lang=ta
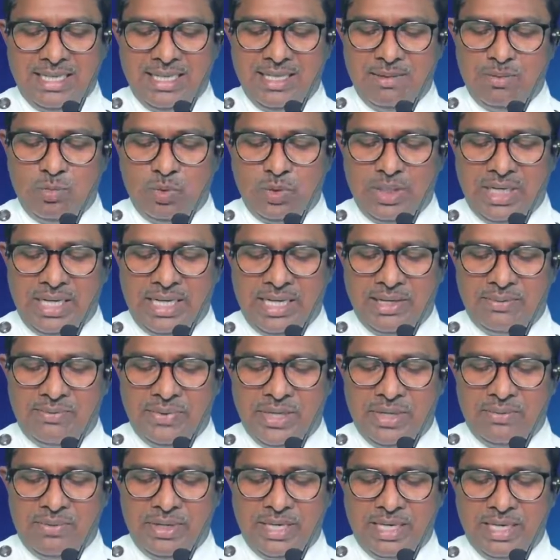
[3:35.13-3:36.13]
இந்த முதலையை
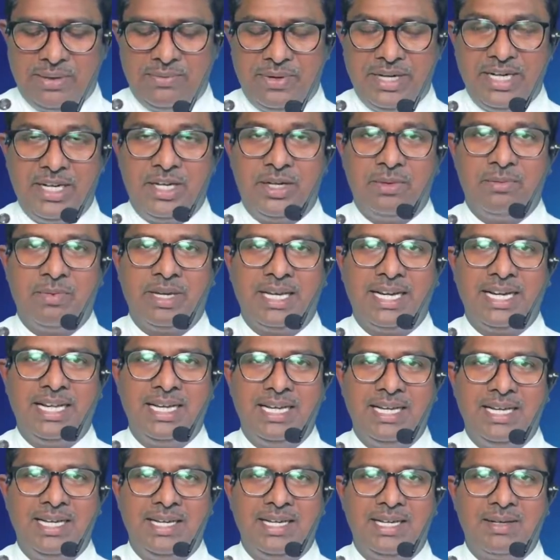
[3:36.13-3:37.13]
விடுவிக்க வேண்டும் என
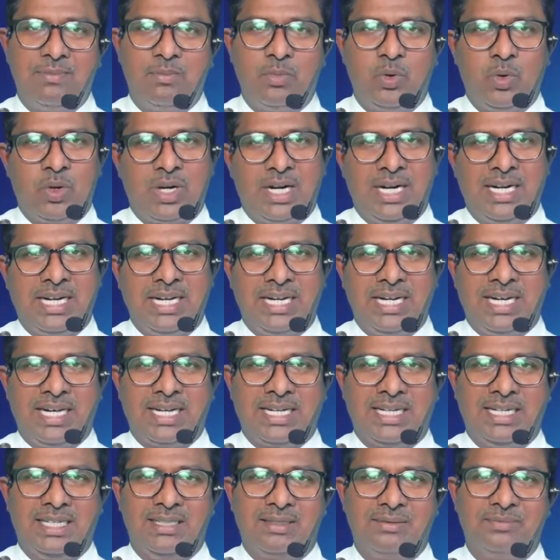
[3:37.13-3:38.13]

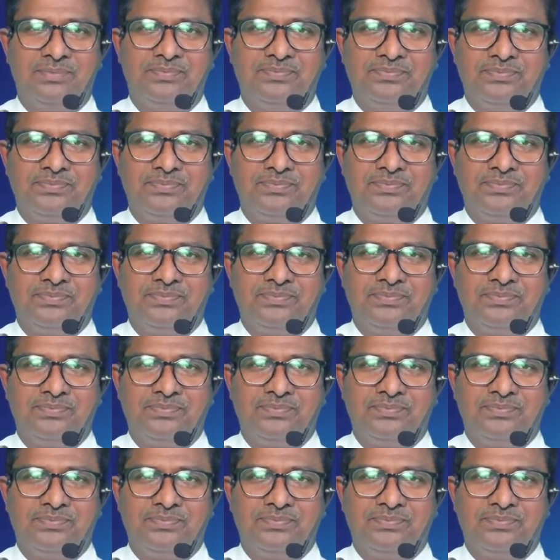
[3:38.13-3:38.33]
போராடினார்கள்